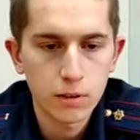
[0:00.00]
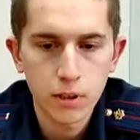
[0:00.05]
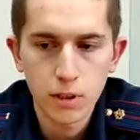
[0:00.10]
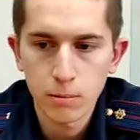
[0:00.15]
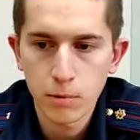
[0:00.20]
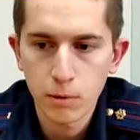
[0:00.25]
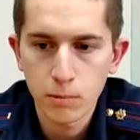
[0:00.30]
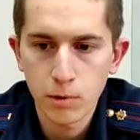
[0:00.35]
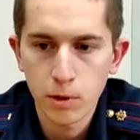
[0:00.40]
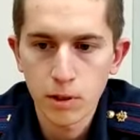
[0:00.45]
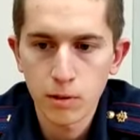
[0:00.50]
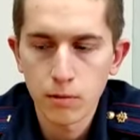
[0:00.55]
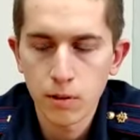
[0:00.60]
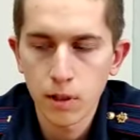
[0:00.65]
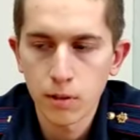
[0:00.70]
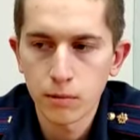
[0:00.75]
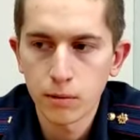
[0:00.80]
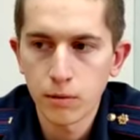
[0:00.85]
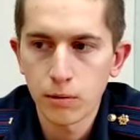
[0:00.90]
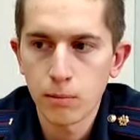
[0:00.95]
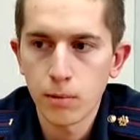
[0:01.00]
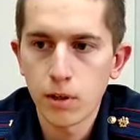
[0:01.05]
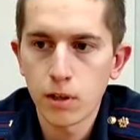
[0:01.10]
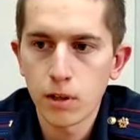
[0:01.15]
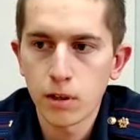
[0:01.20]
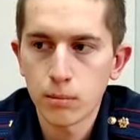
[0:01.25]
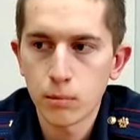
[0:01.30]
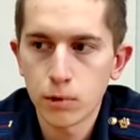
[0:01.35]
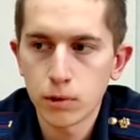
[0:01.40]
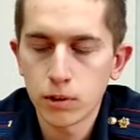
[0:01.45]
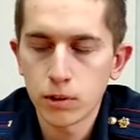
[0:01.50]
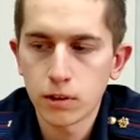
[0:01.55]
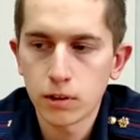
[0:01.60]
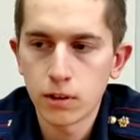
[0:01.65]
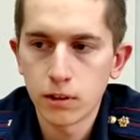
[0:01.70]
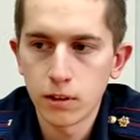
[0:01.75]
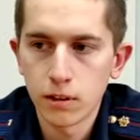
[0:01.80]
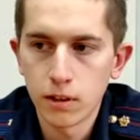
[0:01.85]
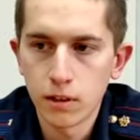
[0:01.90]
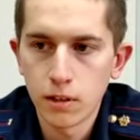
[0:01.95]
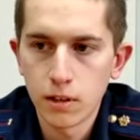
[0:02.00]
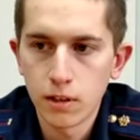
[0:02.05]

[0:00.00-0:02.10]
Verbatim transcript: я припарковал автомобиль на обочине